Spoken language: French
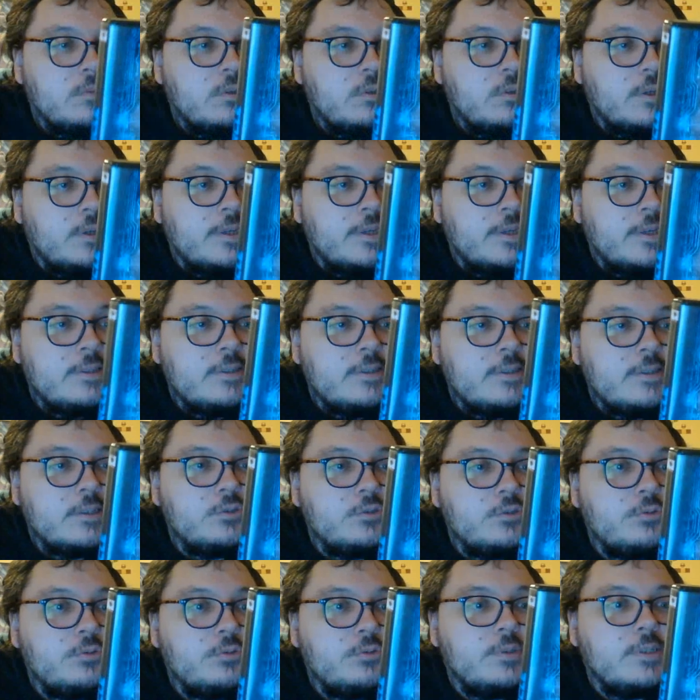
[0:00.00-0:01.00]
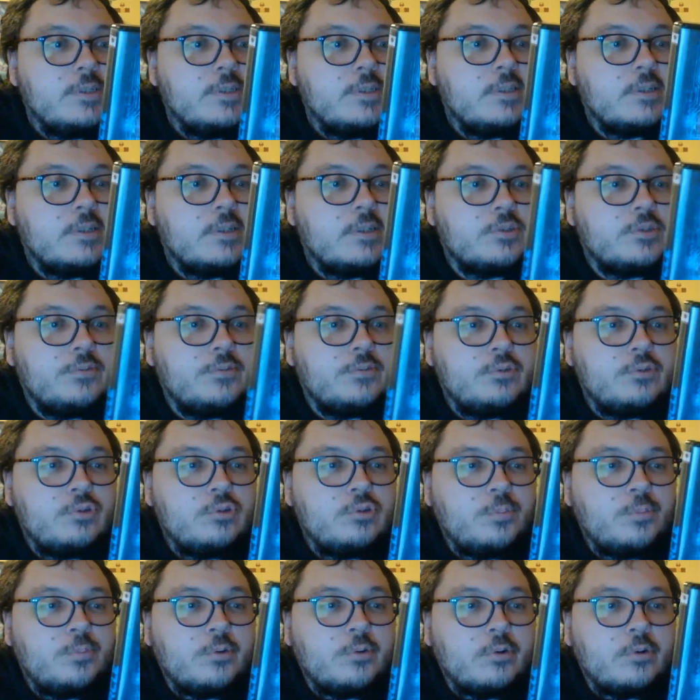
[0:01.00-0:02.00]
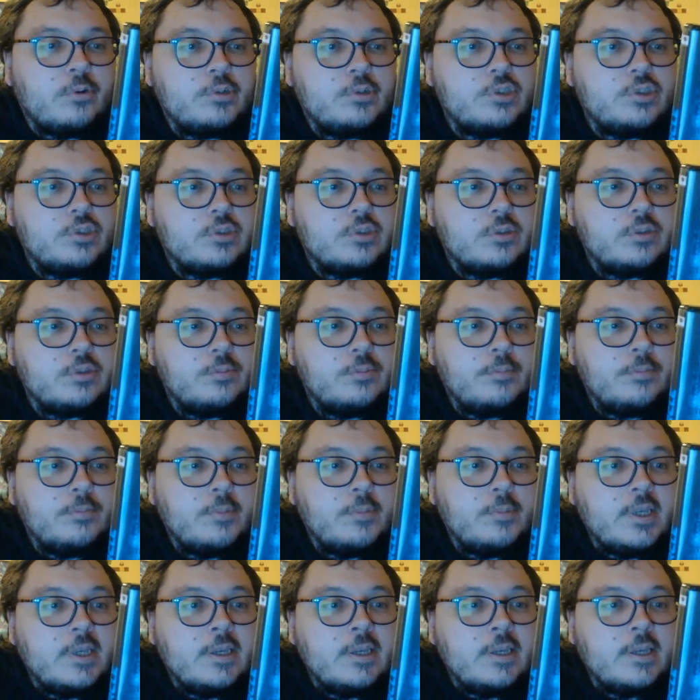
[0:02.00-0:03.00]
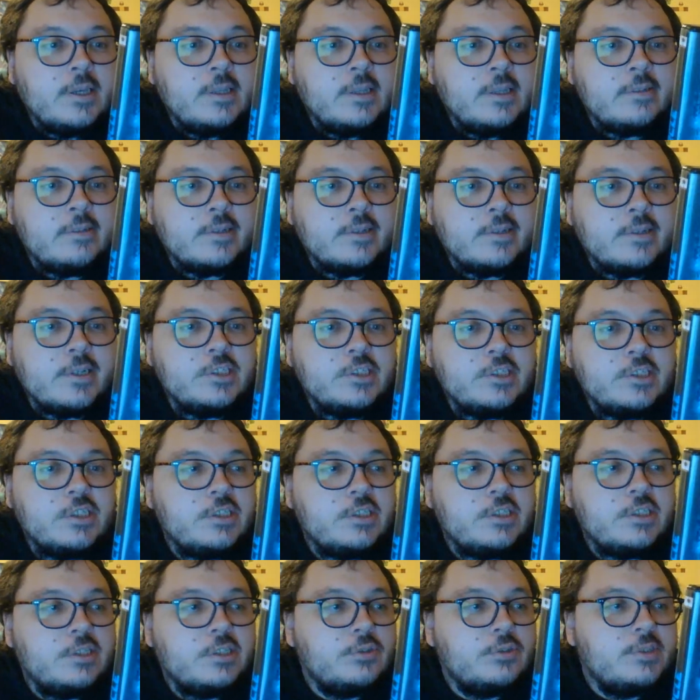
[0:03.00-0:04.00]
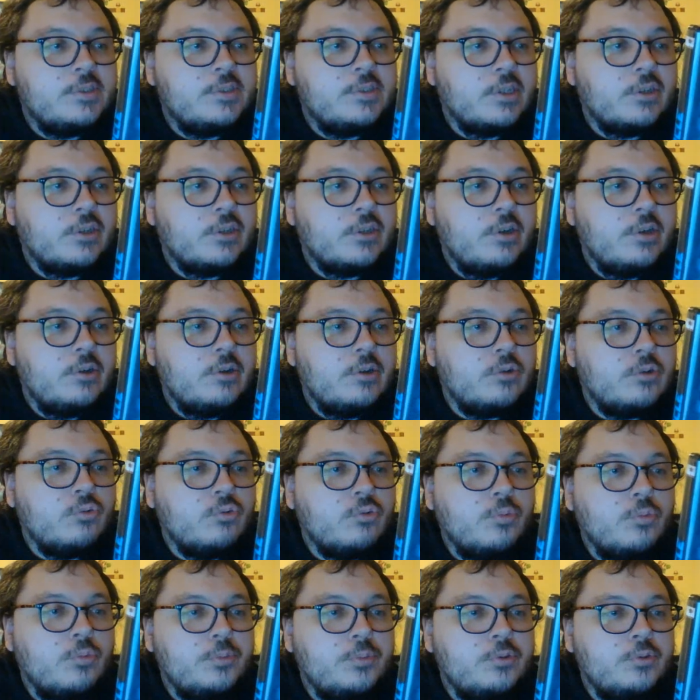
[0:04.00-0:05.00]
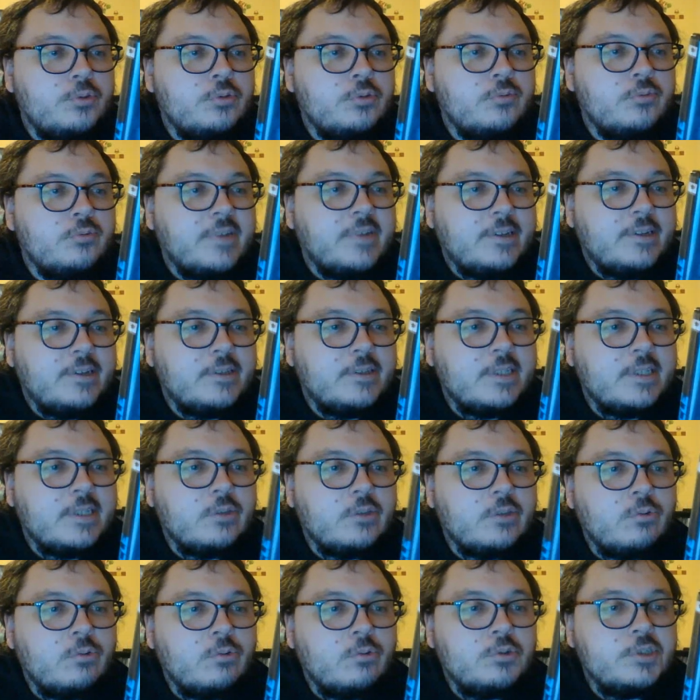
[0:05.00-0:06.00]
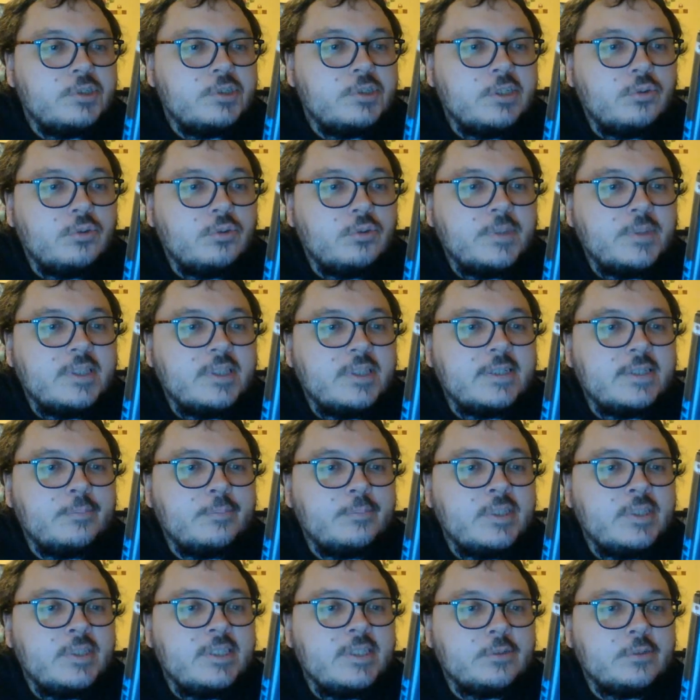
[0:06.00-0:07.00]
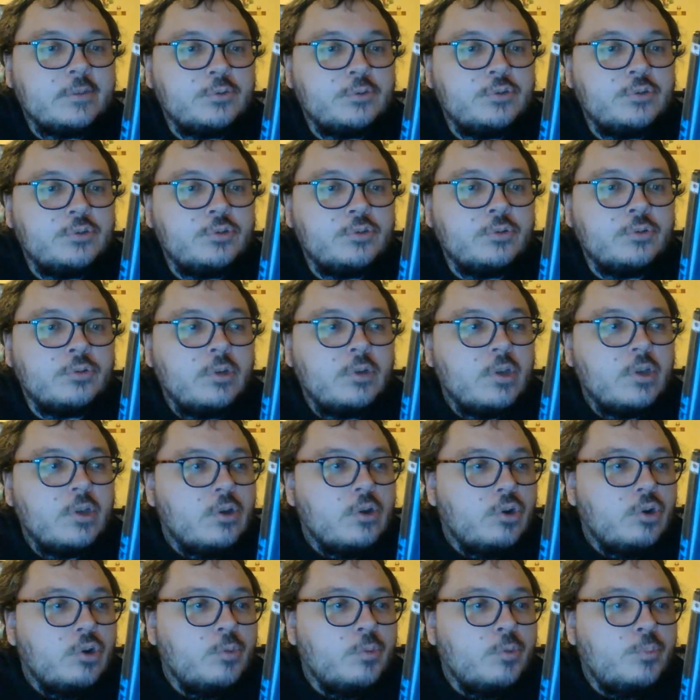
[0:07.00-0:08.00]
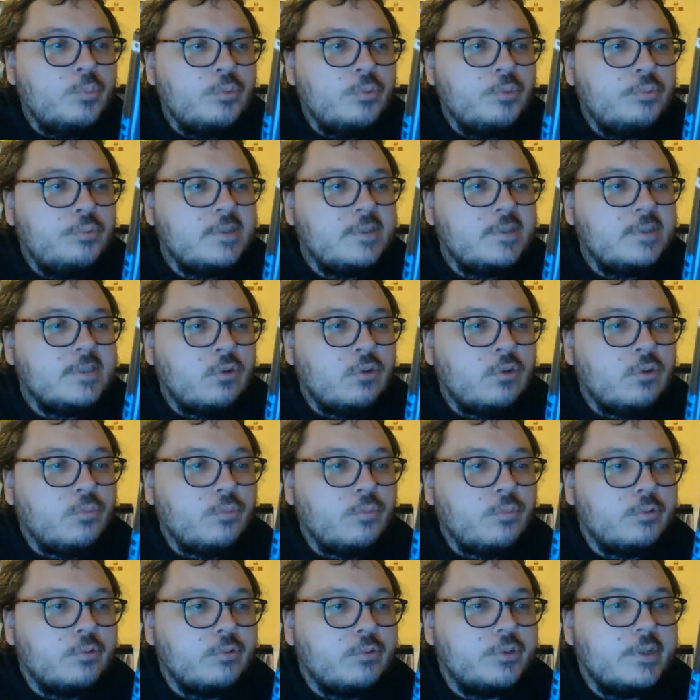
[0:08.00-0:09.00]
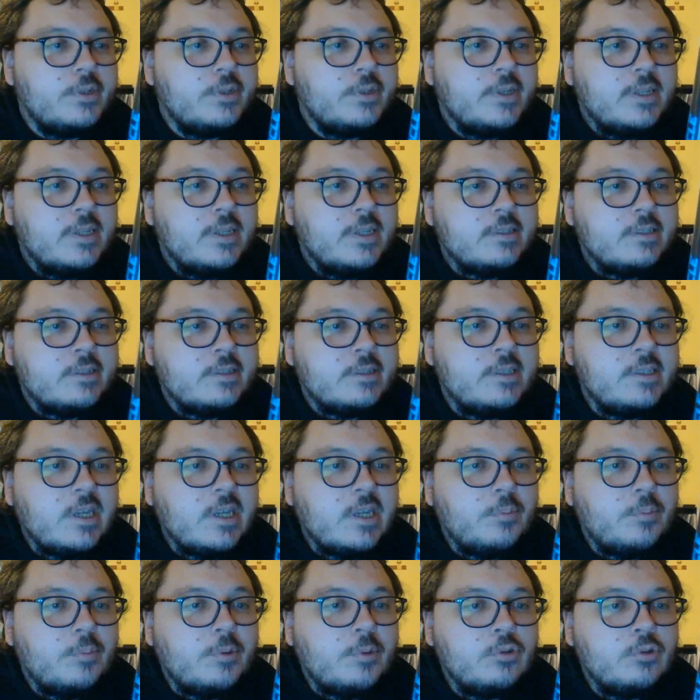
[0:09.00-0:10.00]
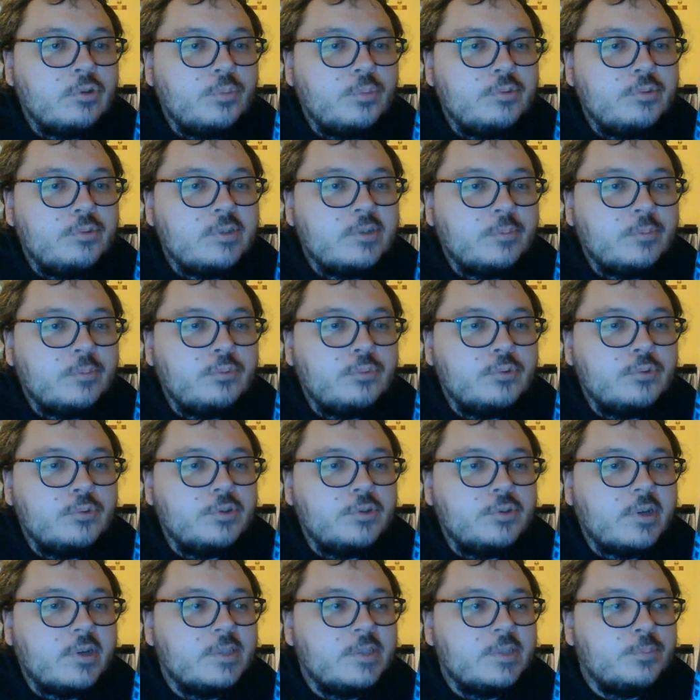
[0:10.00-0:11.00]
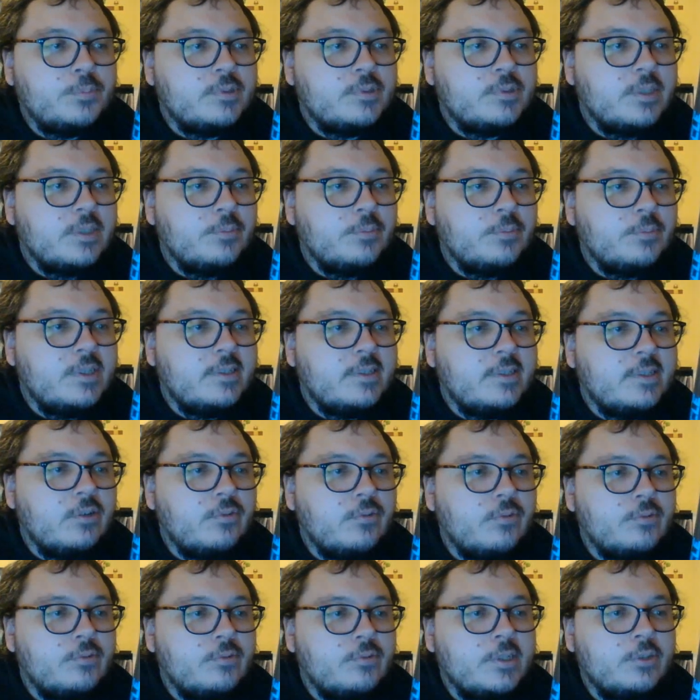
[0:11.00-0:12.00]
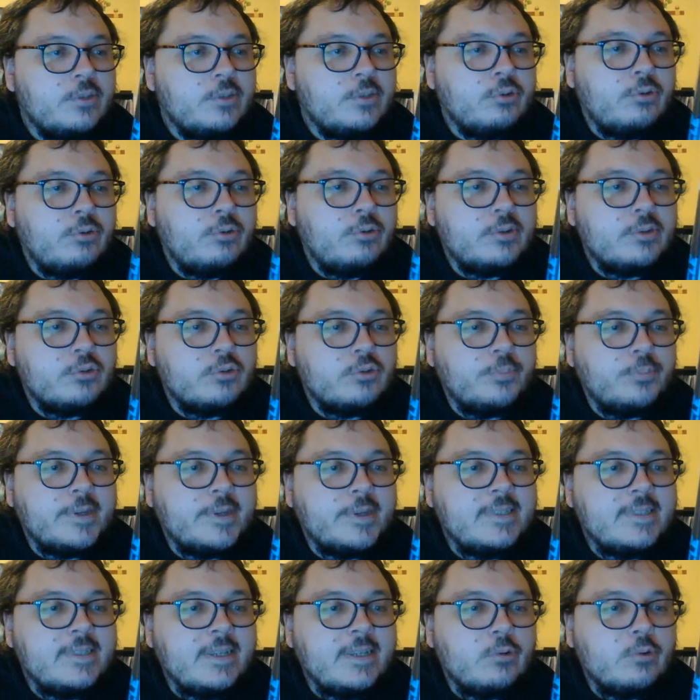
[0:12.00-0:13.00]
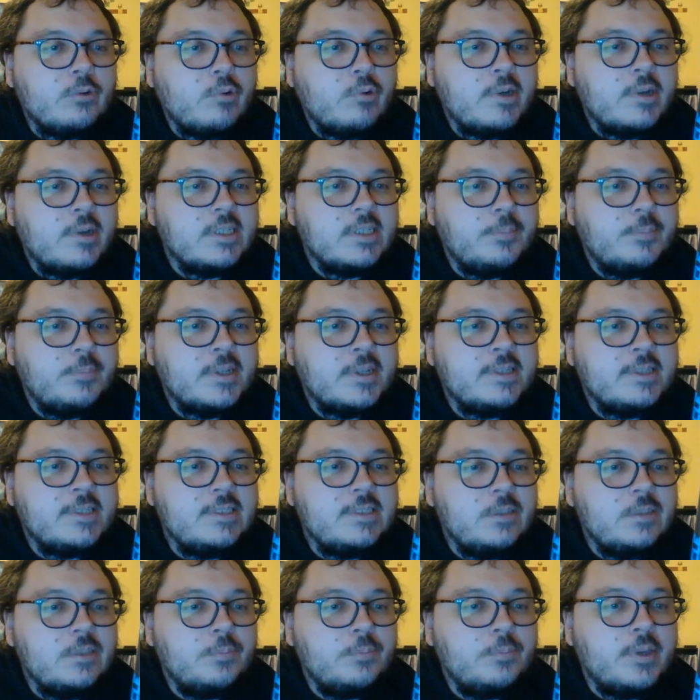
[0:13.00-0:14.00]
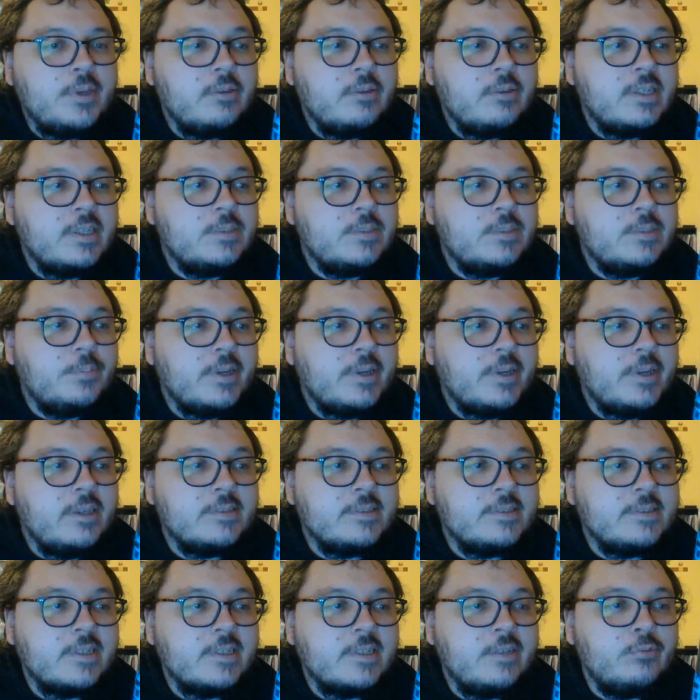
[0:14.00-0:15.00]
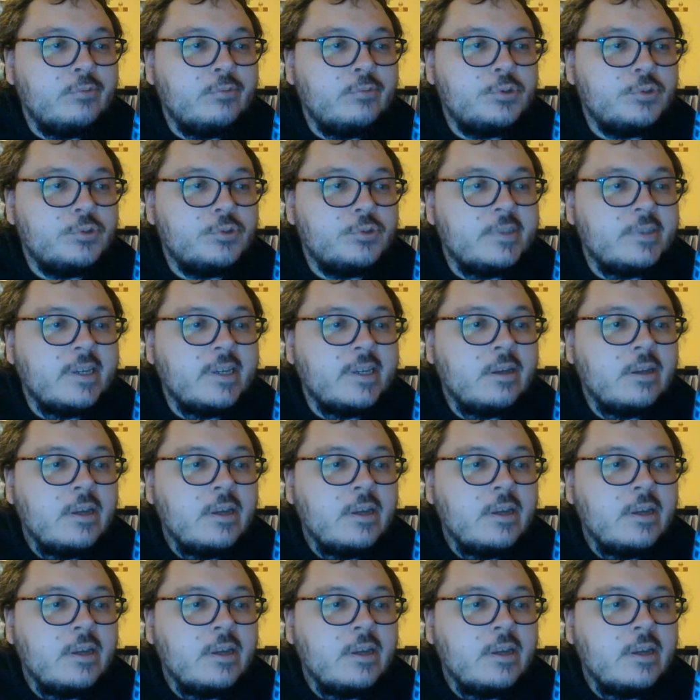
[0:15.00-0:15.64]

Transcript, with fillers: États-Unis dans un futur proche, mais est engagée chez The Circle, groupe de nouvelles technologies et de médias sociaux le plus puissant au monde. Tandis qu'elle prend de plus en plus de responsabilités, le fondateur de l'entreprise l'encourage à participer à une expérience révolutionnaire